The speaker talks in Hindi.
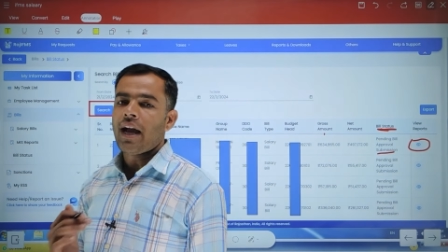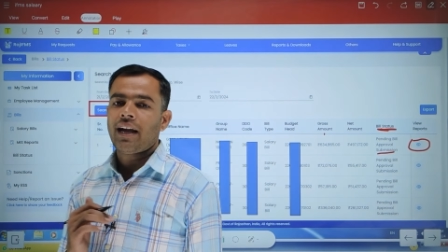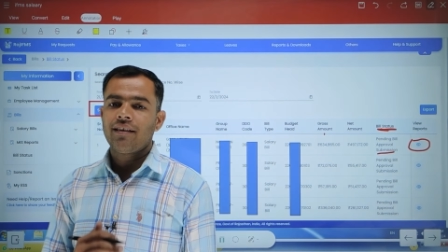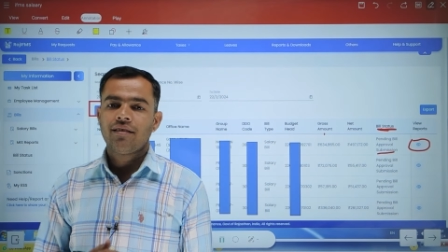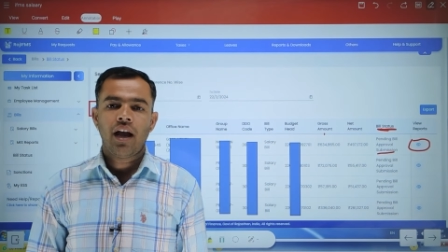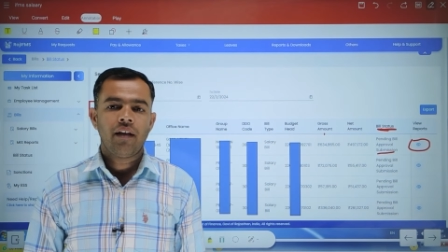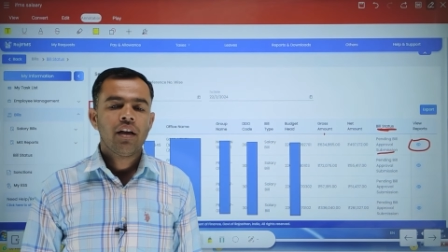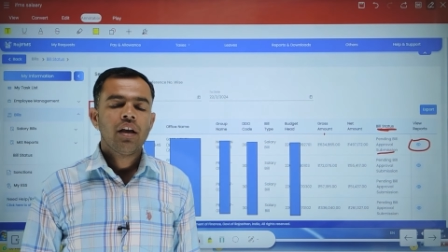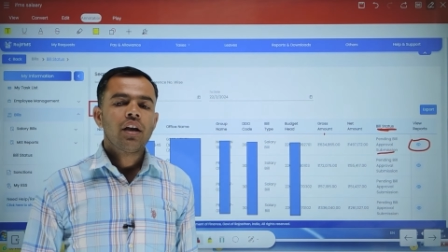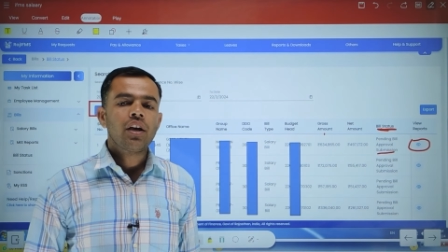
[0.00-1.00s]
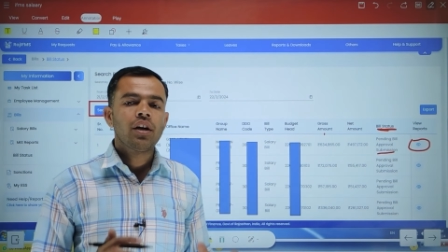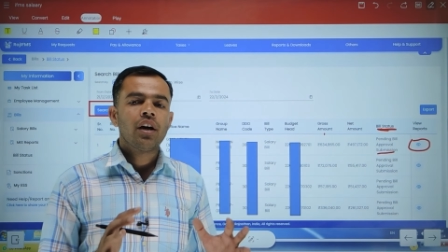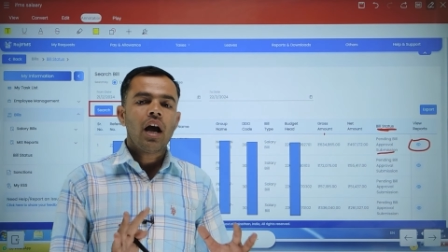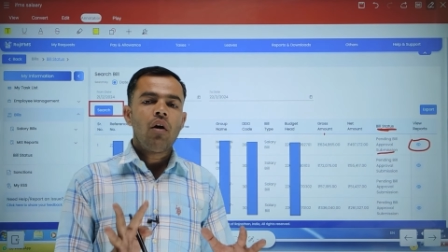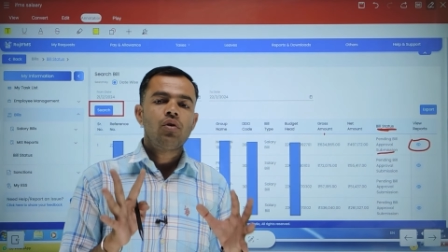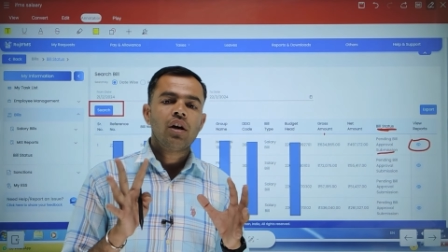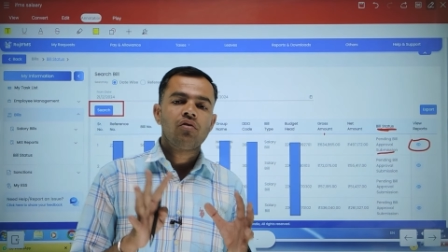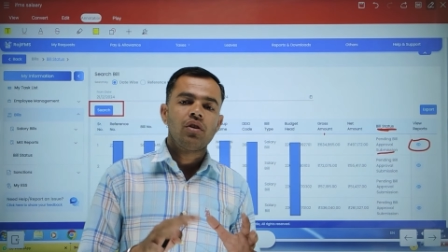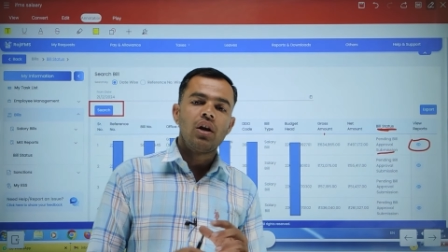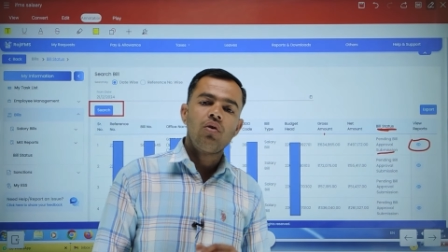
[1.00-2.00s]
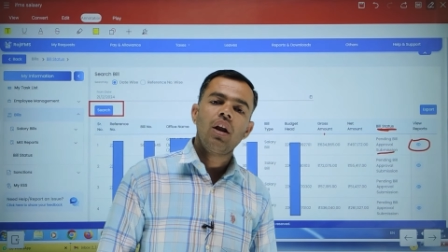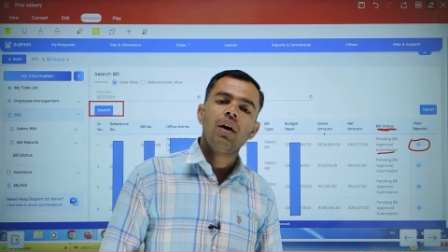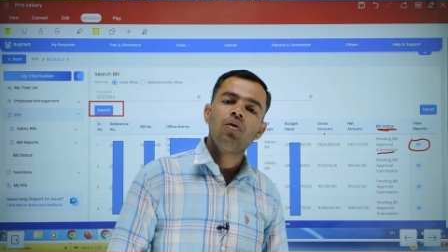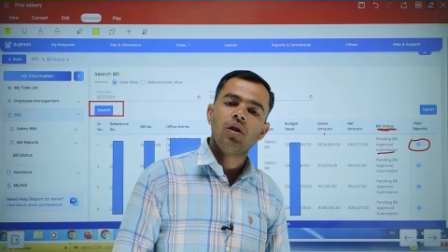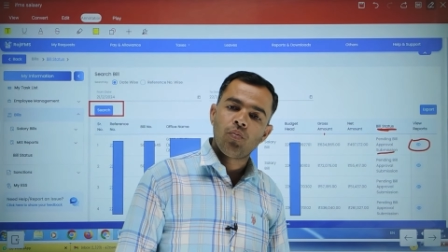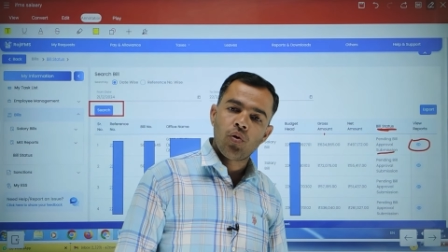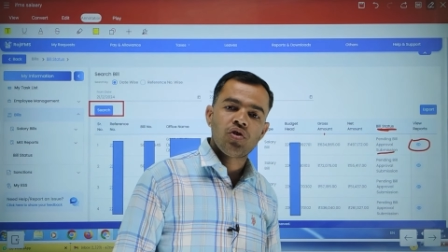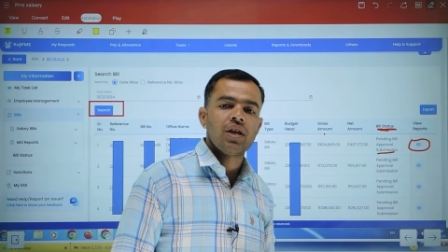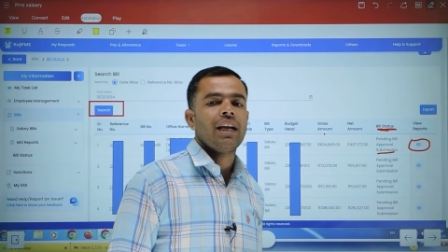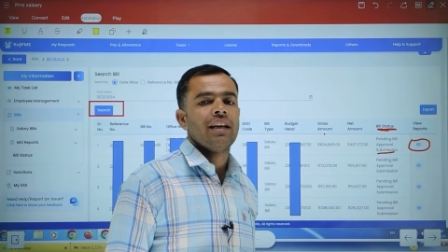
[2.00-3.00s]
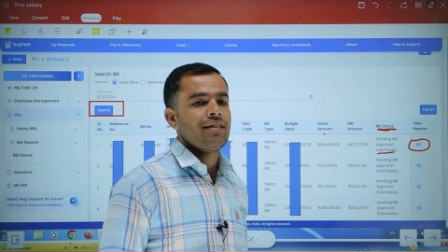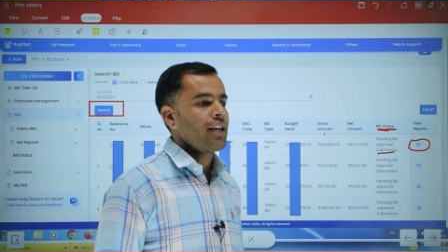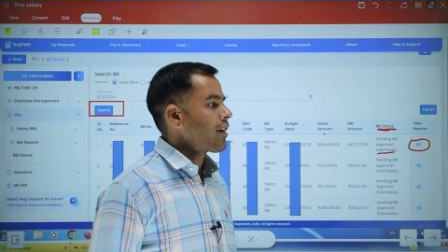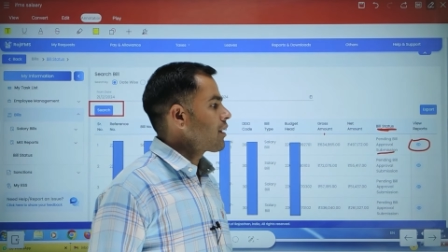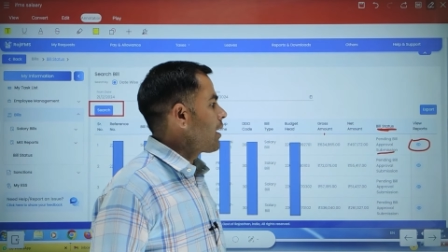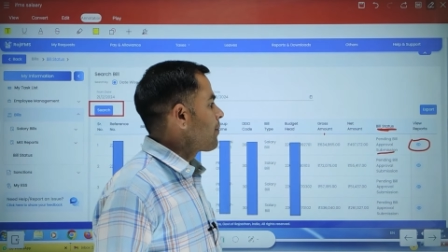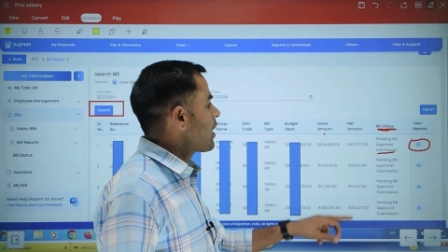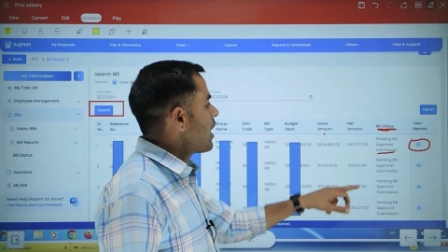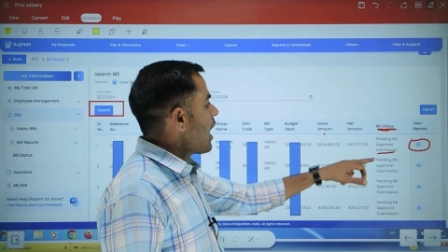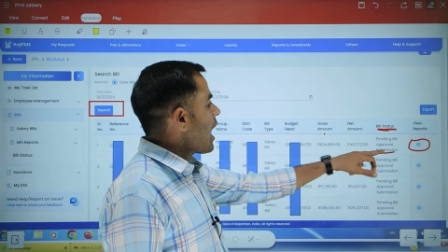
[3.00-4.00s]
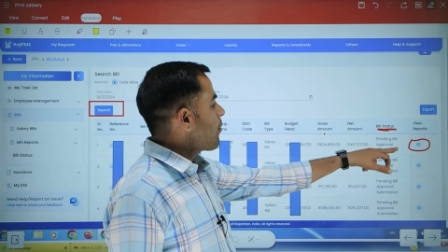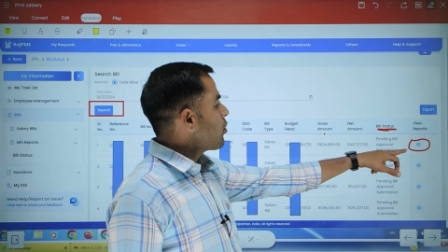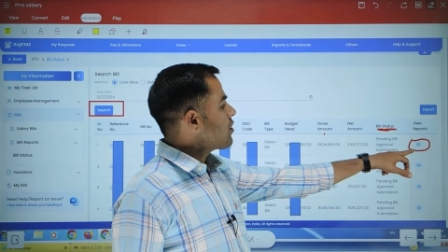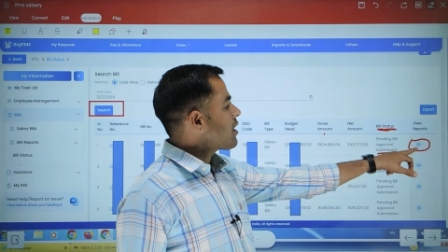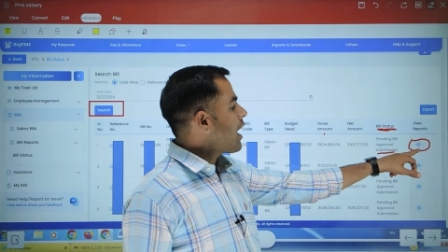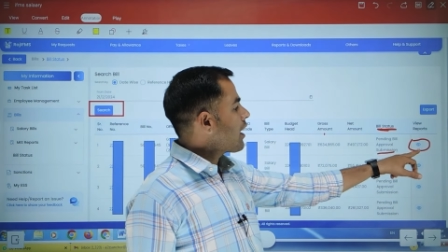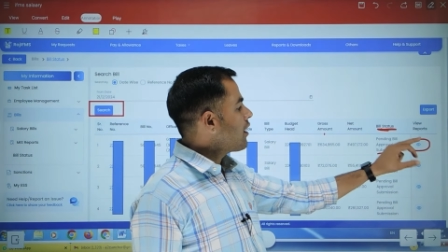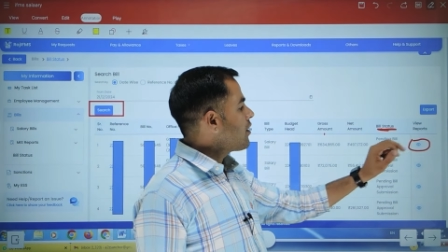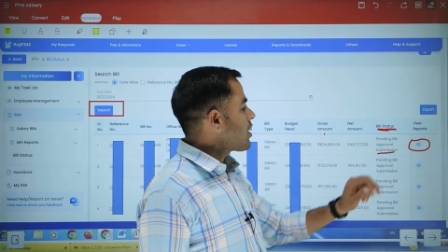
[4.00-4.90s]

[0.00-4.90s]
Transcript: बना कैसा है इनर आउटर शेड्यूल है वो रिपोर्ट चेक कैसे करते हैं आप लोग इस आंख के